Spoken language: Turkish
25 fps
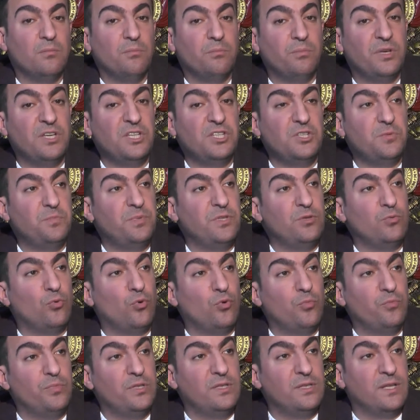5 bin,
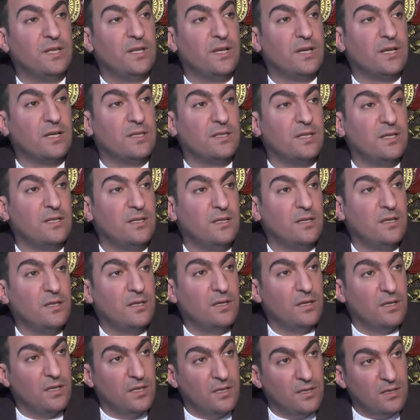10 binlere kadar
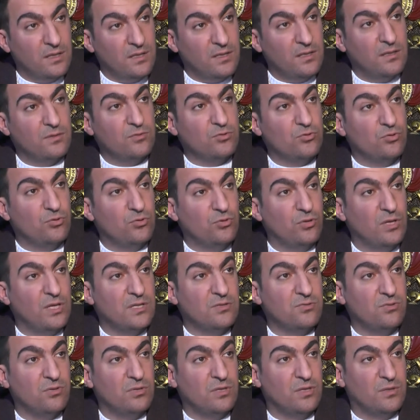e,
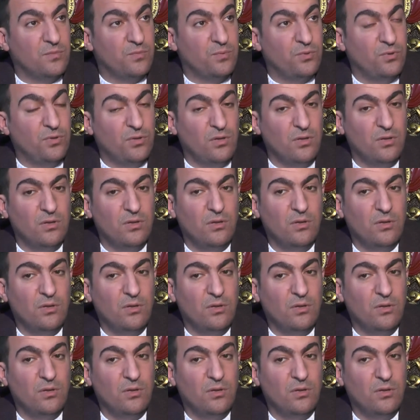sirkülasyon yapıyor.